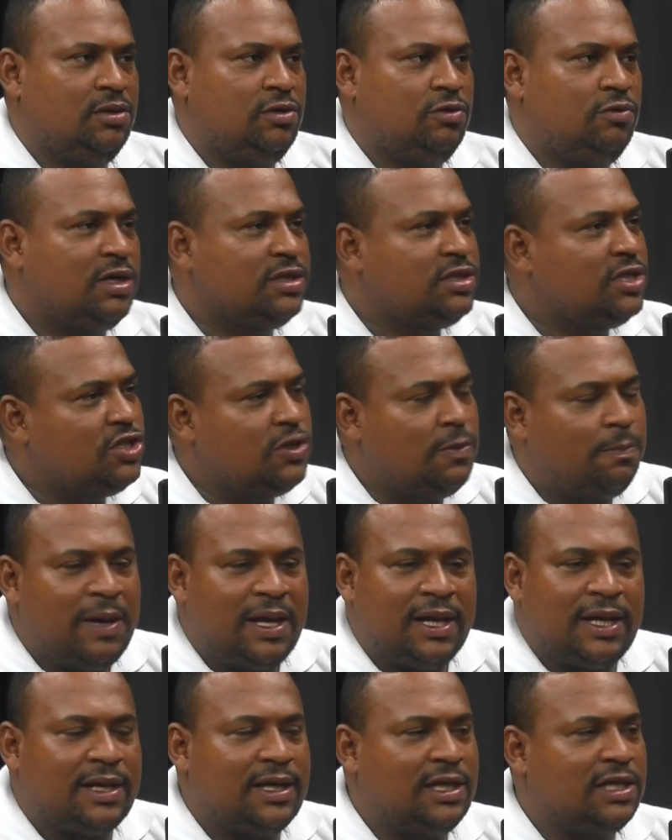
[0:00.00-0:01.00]
Ou a gente
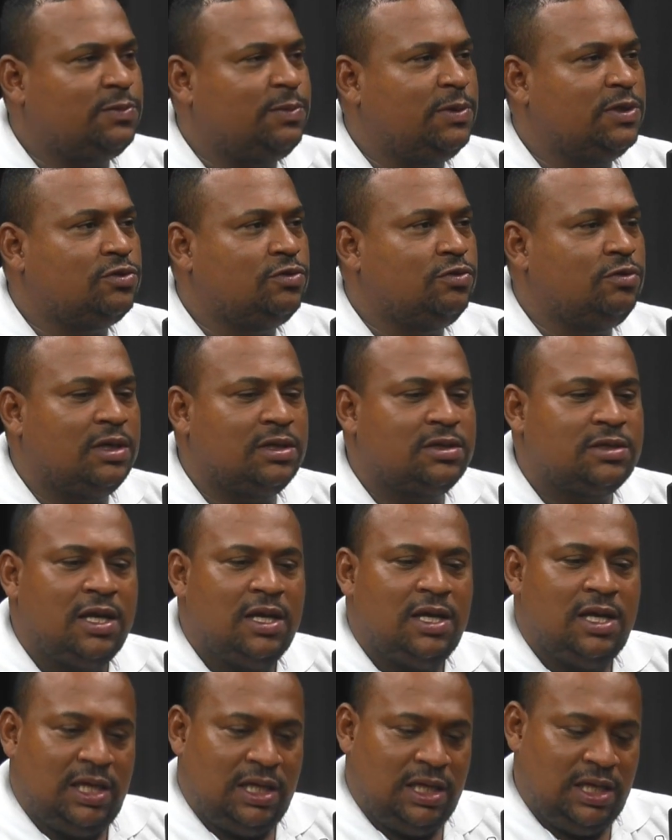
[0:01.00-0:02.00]
pega aquelas pessoas
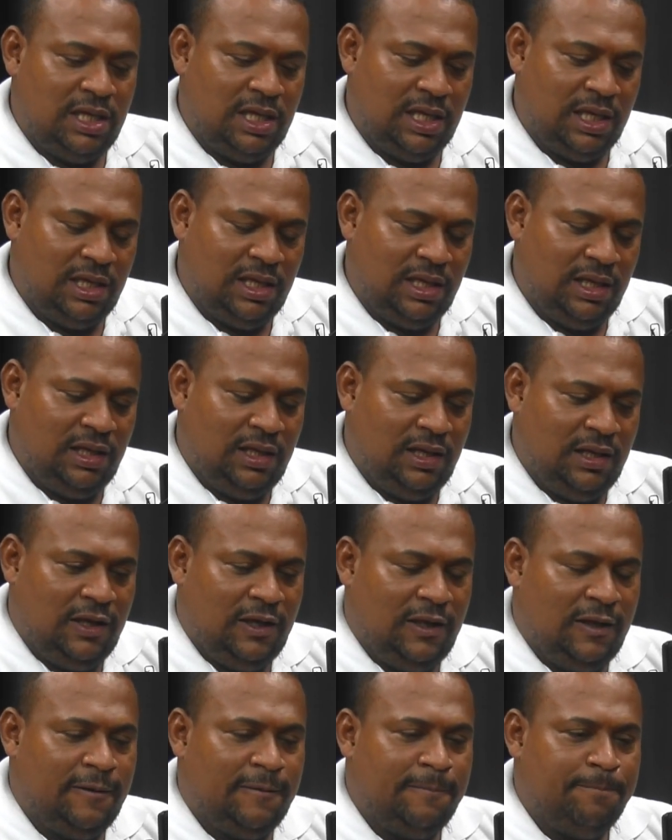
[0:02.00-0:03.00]
e.
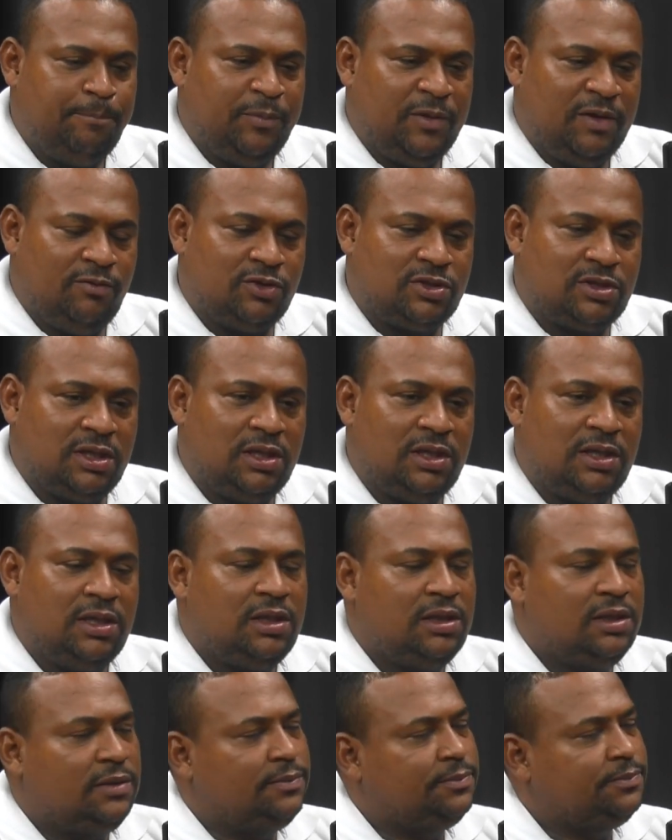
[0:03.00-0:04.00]
e, e Dá uma você...
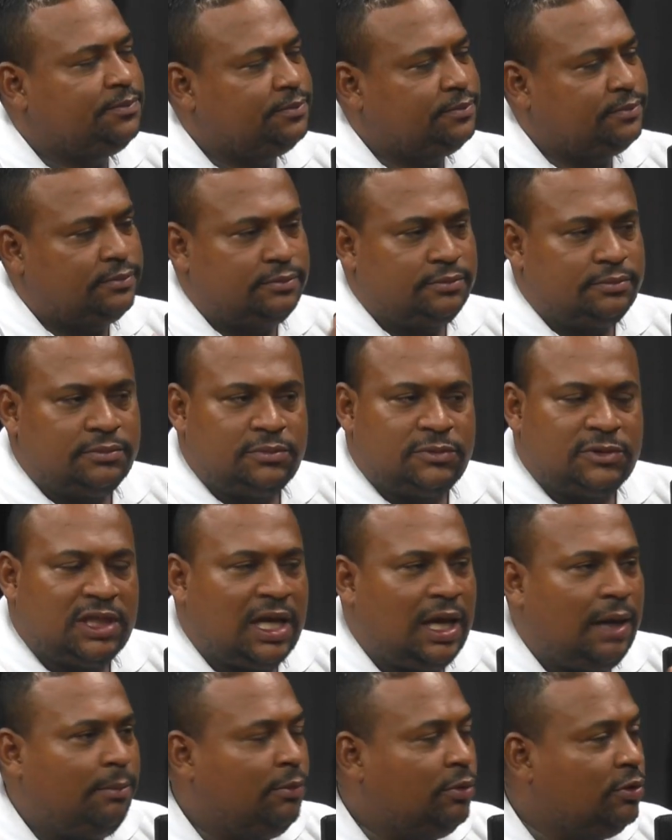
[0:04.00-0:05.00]
ocupação
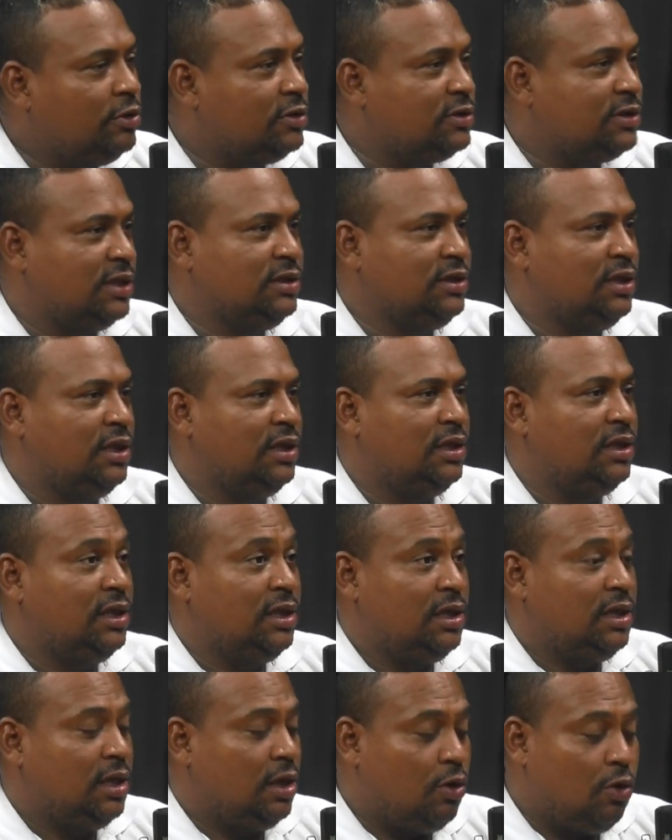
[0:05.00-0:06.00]
Acabou, Zaidan. Dá
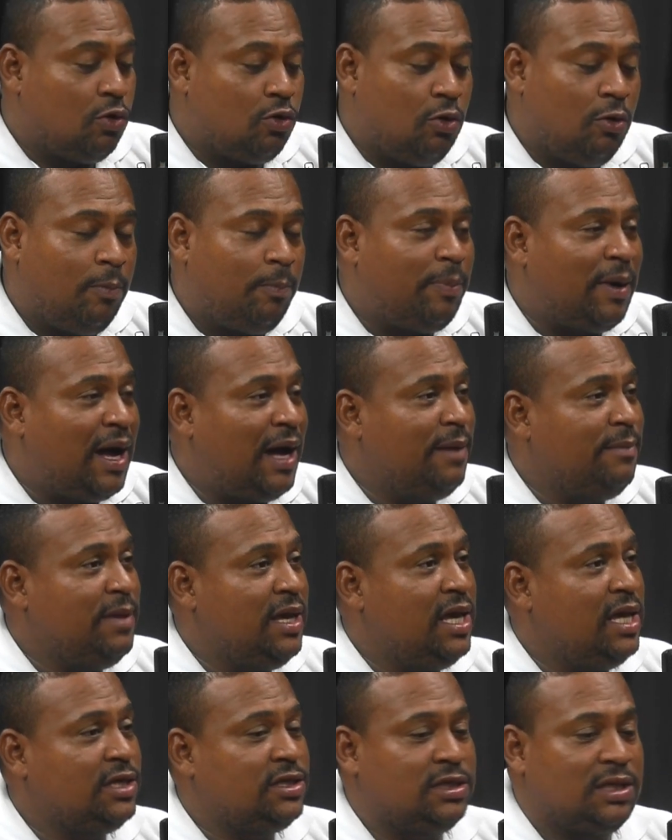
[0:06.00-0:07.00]
uma ocupação. Ocupar a
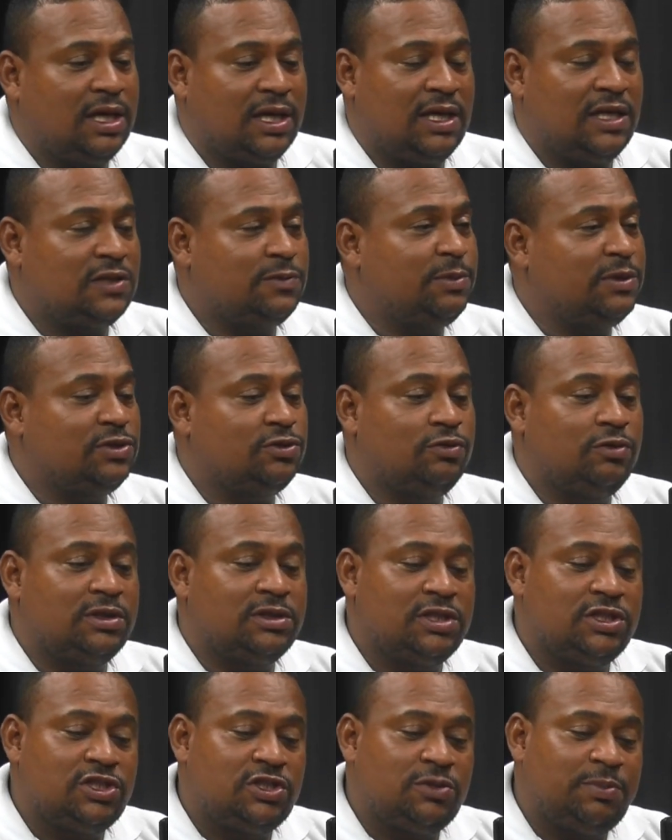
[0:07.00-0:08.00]
mente daquelas
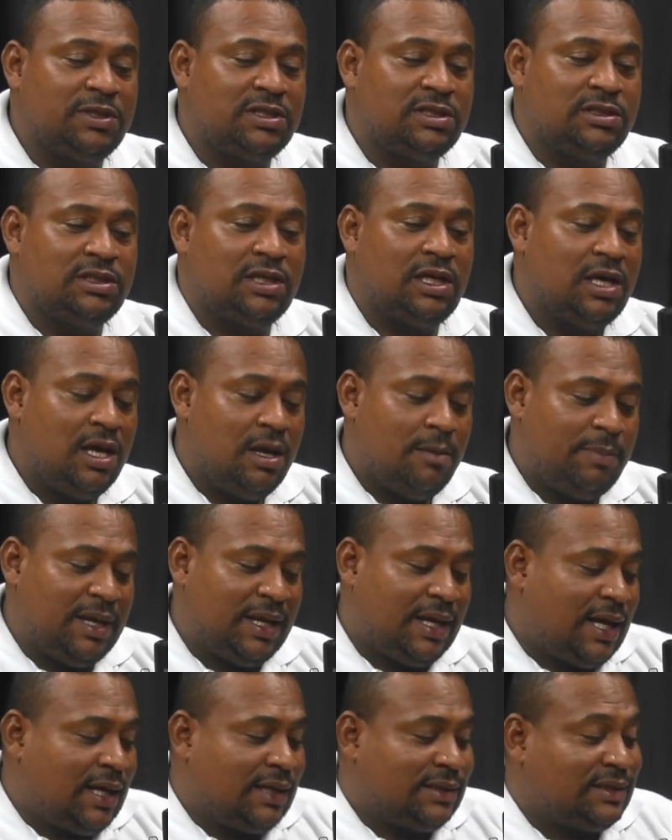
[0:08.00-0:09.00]
pessoas, a gente precisa
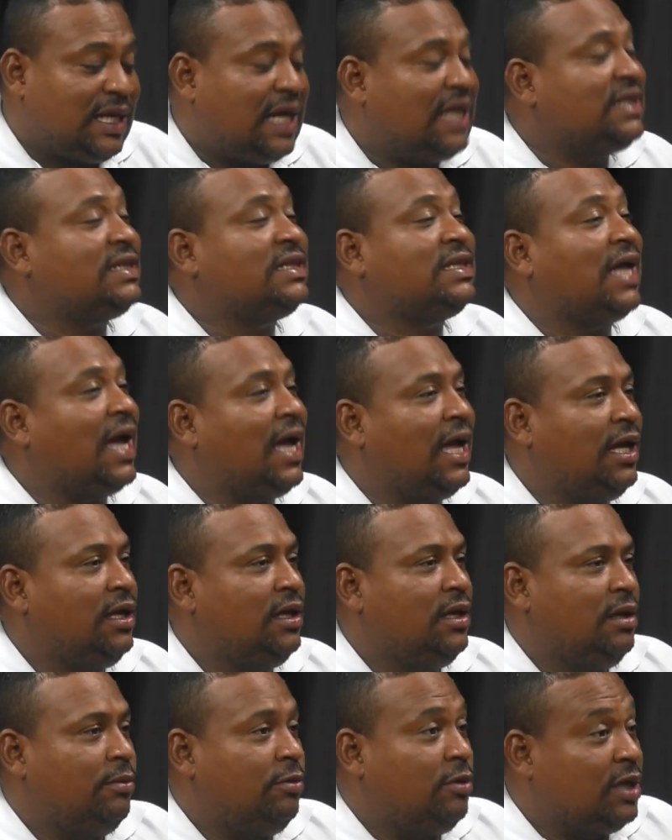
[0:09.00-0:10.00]
pegar, tratar.
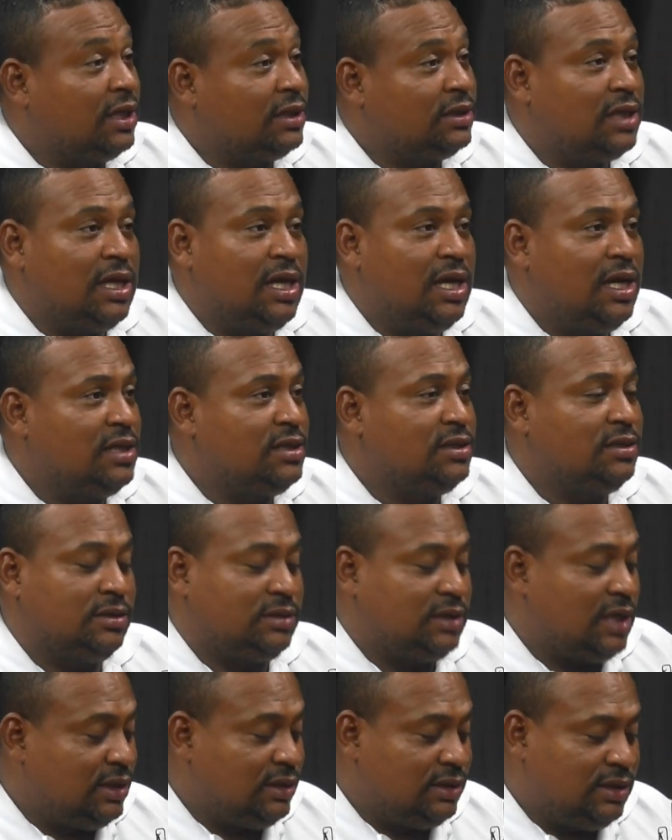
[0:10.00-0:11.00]
Porque tem eles,
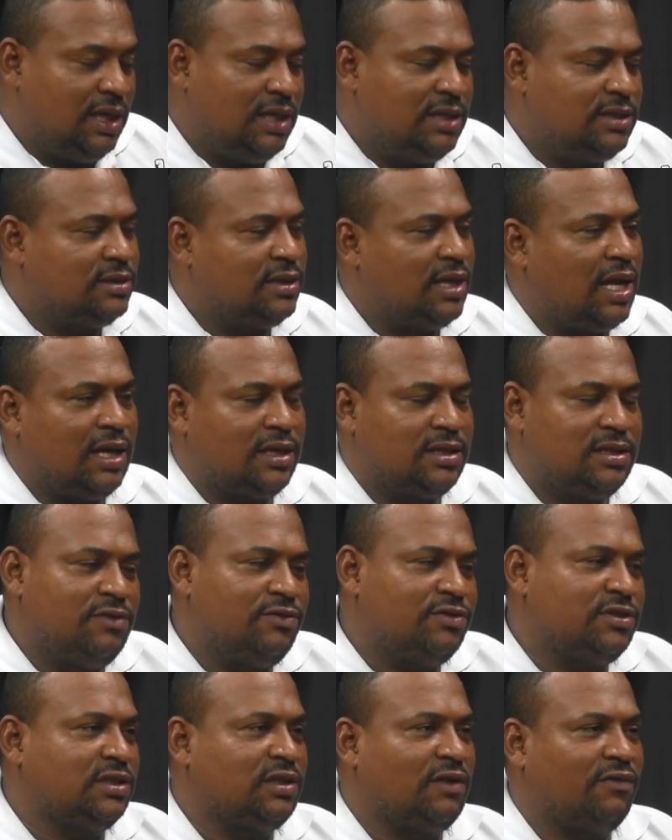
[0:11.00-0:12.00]
tem deles lá, que nem
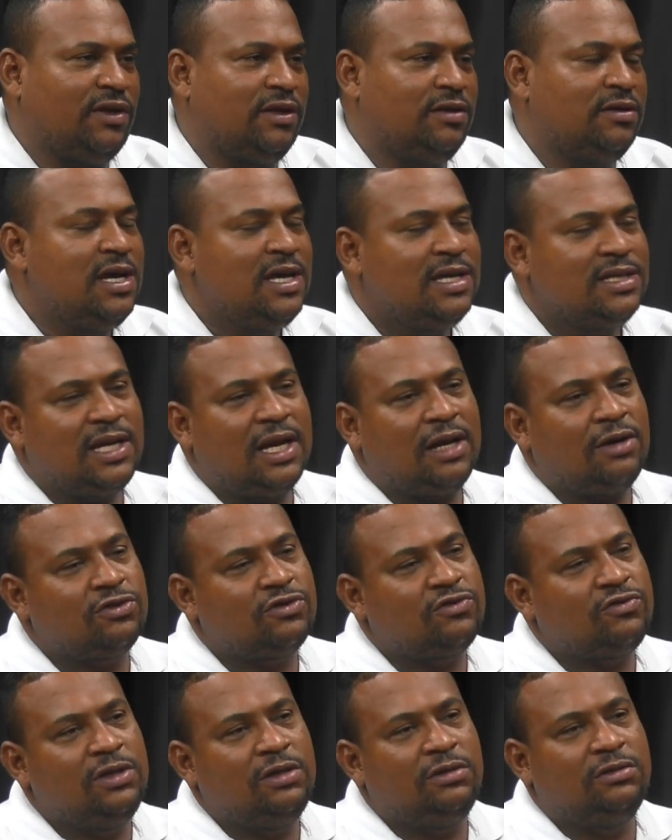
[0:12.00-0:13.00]
você está falando. Será que
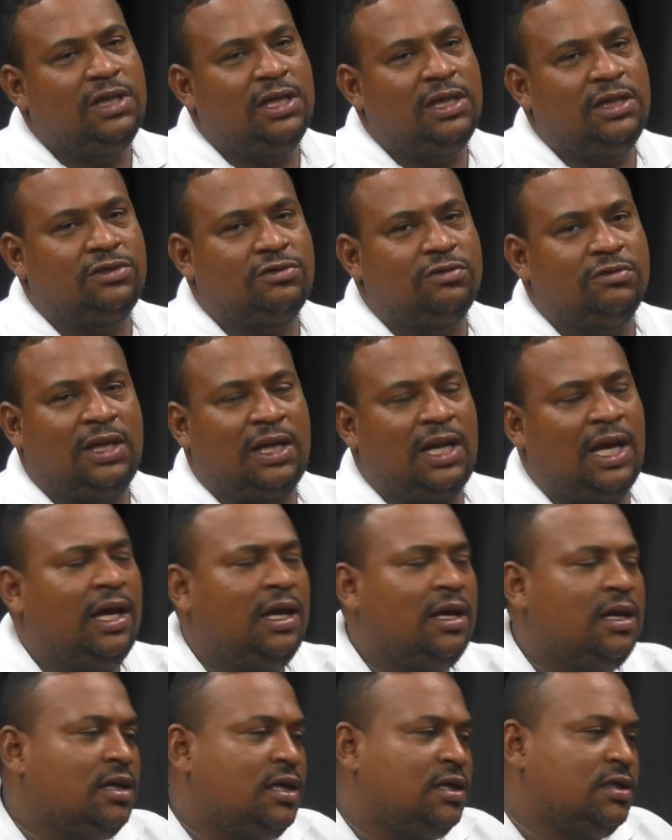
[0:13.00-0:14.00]
os filhos deles estudam lá?